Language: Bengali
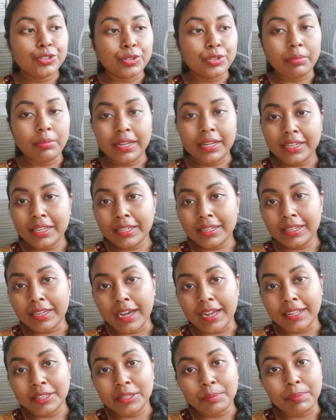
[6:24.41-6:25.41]
সমানে
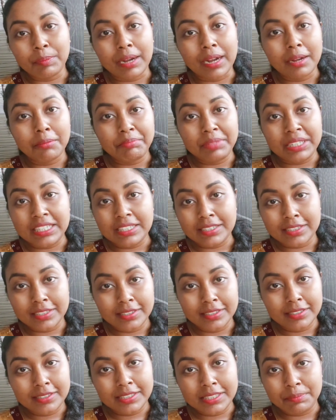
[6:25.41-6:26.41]
হাত পা পিঠ
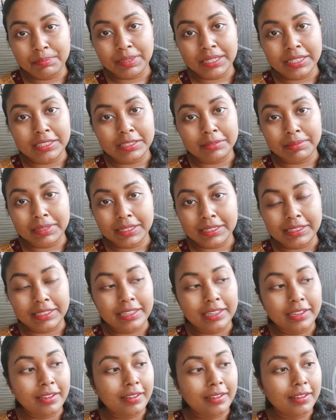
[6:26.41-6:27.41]
টিপে টিপে
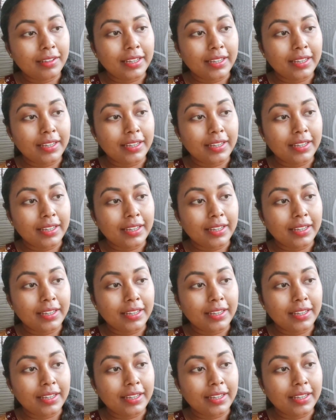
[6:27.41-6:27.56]
দিয়ে